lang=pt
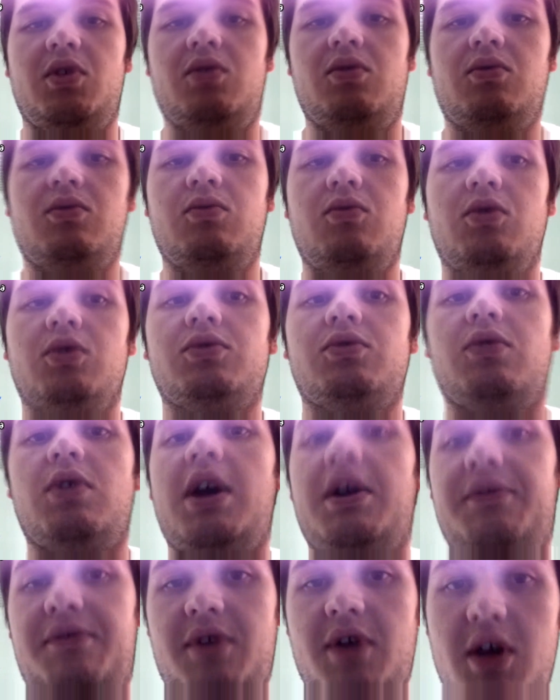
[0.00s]
um outro
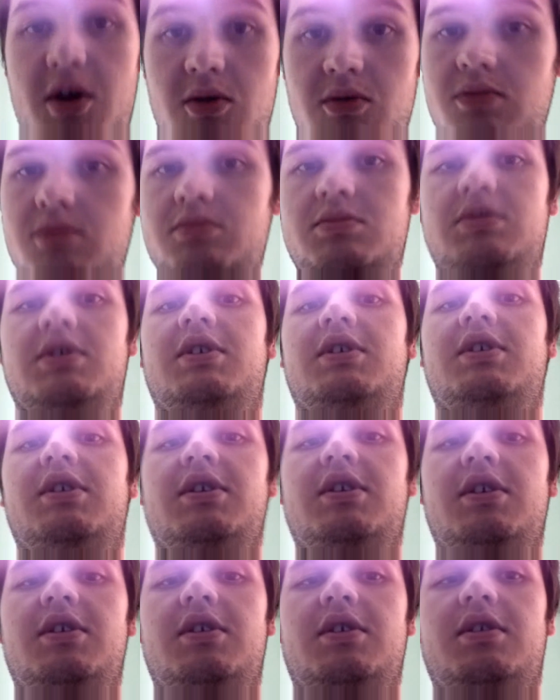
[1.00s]
Rafael
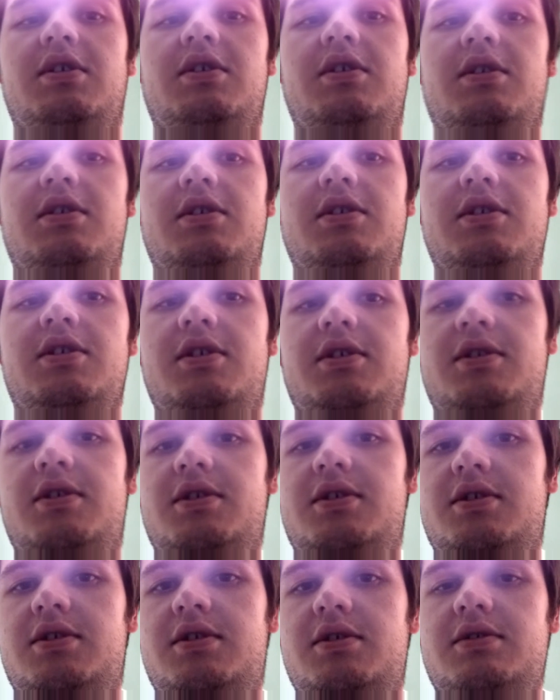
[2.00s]

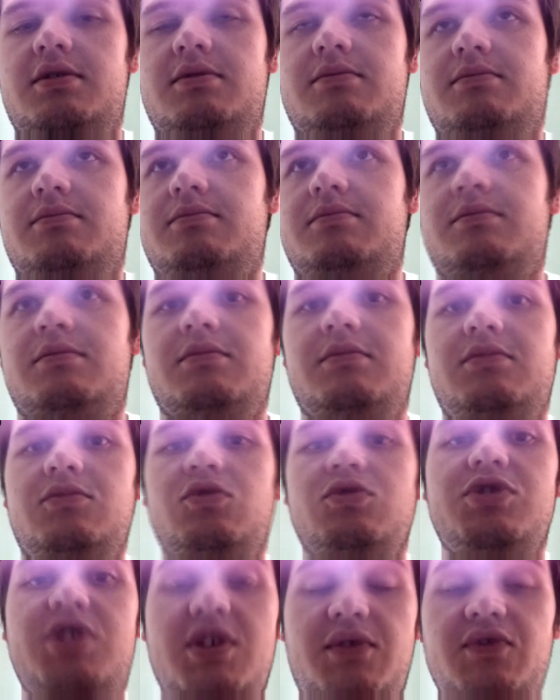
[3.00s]
uh, no dia